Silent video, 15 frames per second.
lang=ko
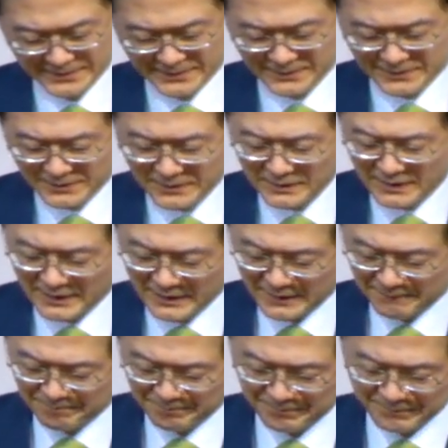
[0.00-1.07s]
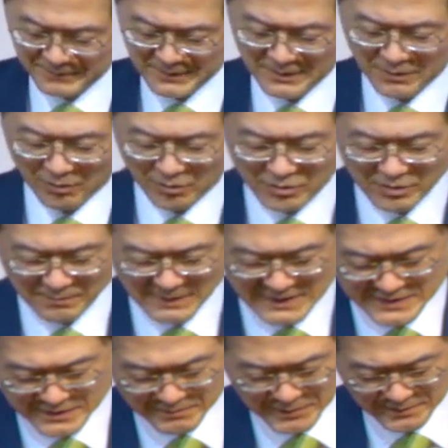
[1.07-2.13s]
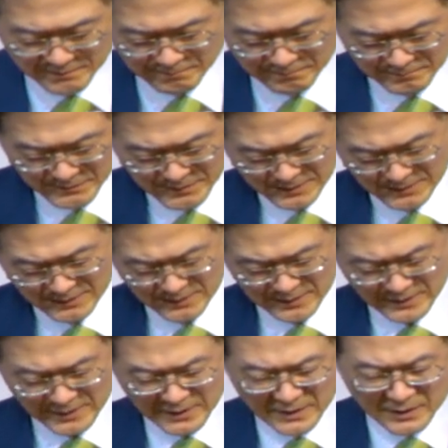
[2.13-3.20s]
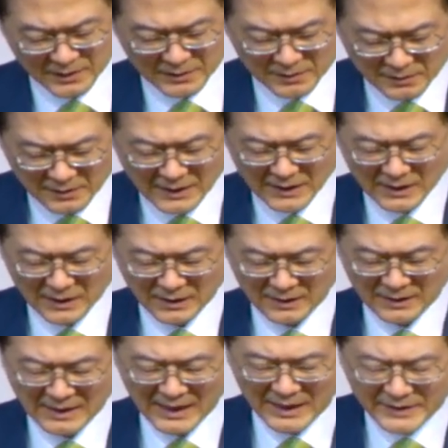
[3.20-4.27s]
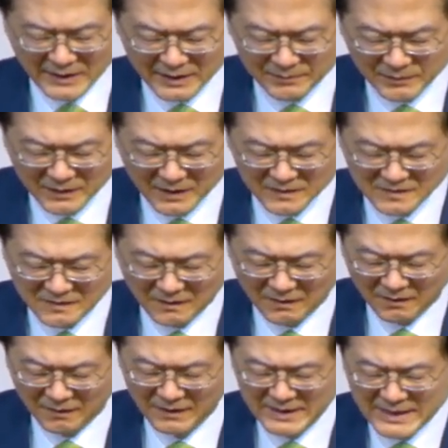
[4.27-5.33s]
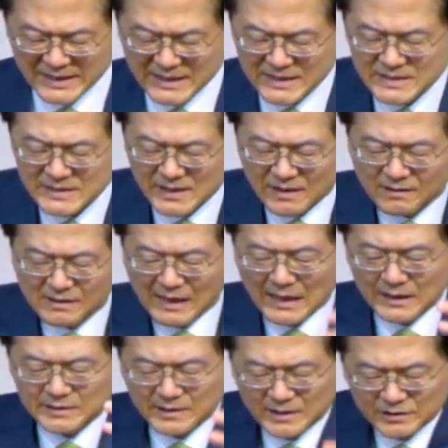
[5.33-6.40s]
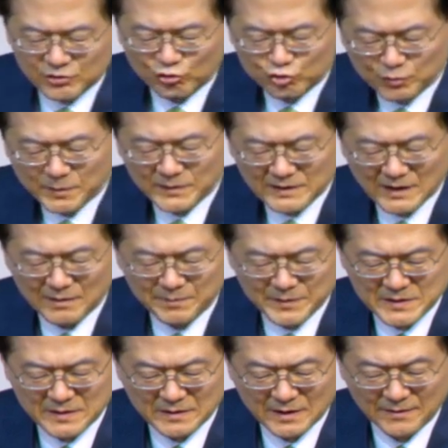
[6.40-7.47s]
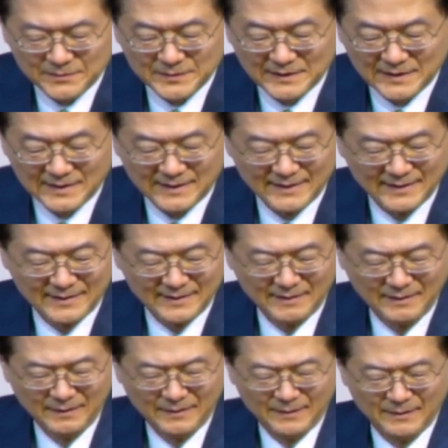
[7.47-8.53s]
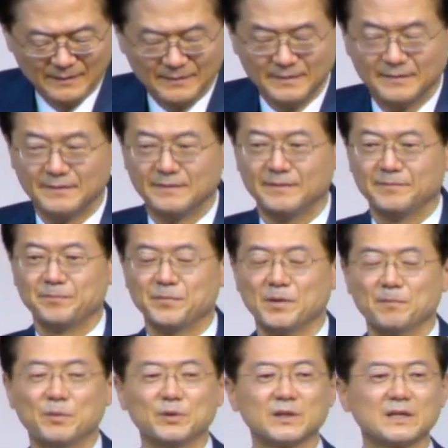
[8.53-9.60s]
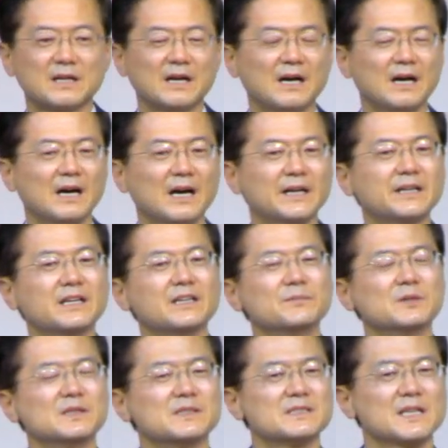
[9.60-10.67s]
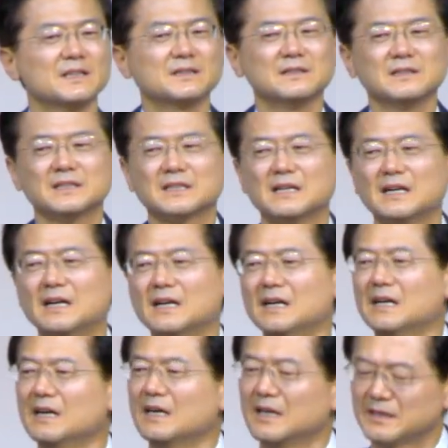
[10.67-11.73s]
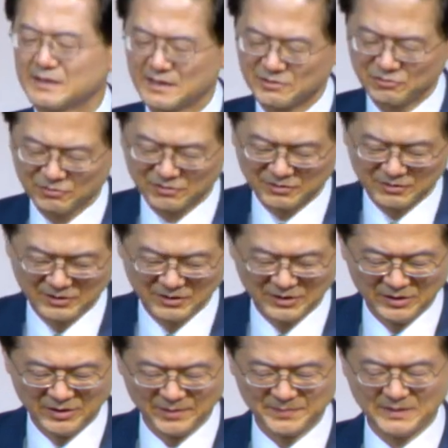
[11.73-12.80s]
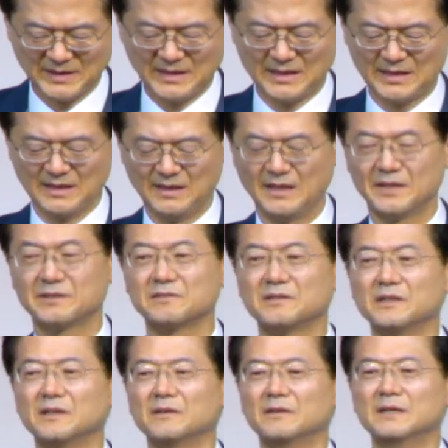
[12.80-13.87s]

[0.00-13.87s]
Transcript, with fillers: 그런데 오늘 말씀은 그러나 하나님께서 인생을 하늘에서 굽어 살피셨답니다. 보니까 하나님을 찾는 이가 하나도 없다 하는 거예요.